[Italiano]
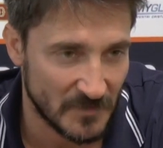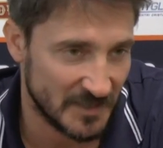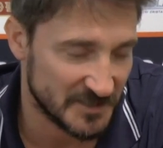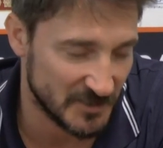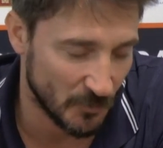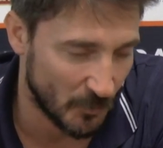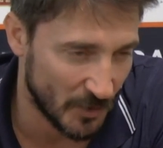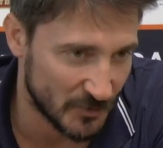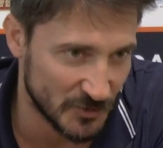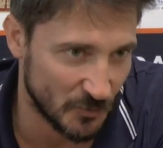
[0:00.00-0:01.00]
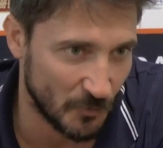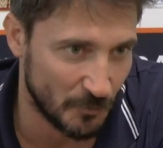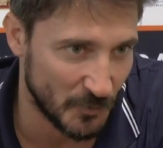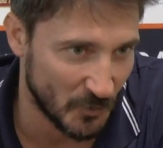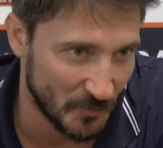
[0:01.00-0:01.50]
essendo poi la cosa
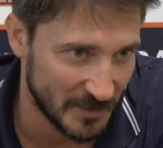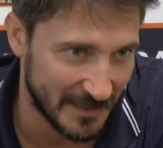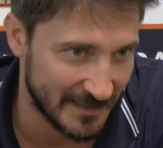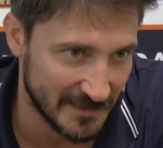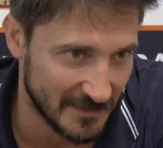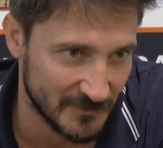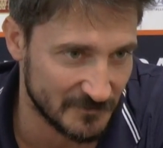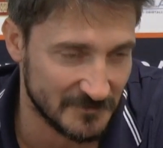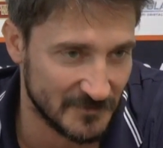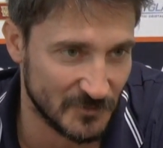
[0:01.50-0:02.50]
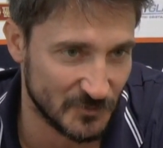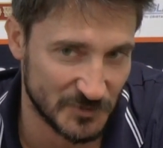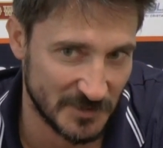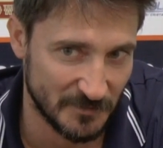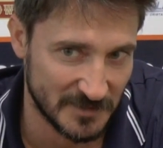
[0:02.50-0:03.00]
più complicata non
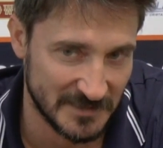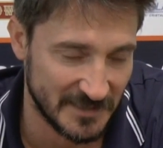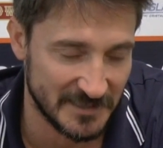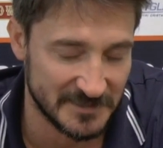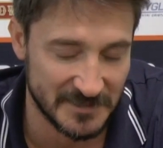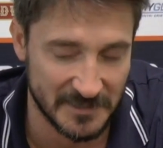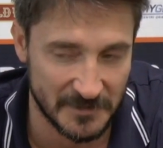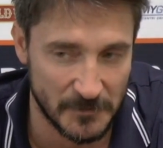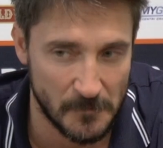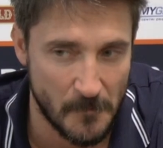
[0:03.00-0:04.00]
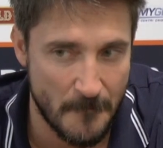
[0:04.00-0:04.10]
sempre ti riesce. Ecco.